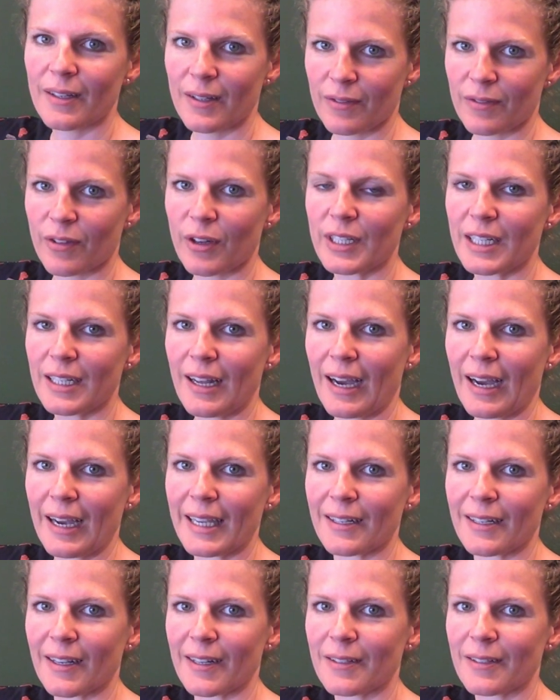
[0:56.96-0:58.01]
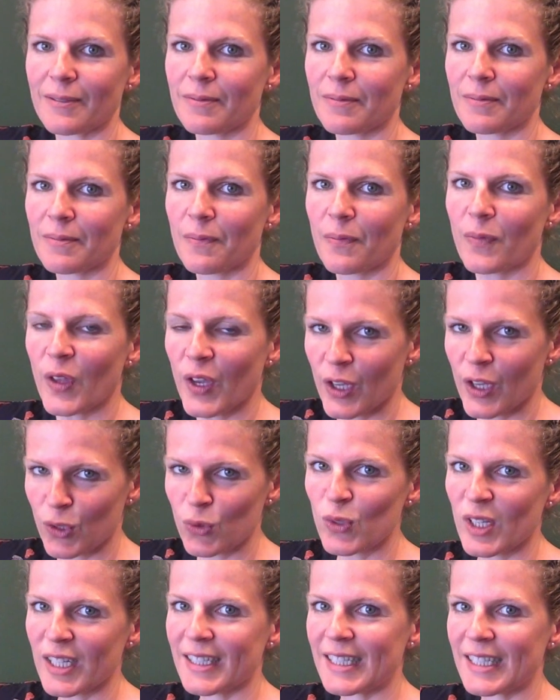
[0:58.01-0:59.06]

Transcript: von den Einern. Nun die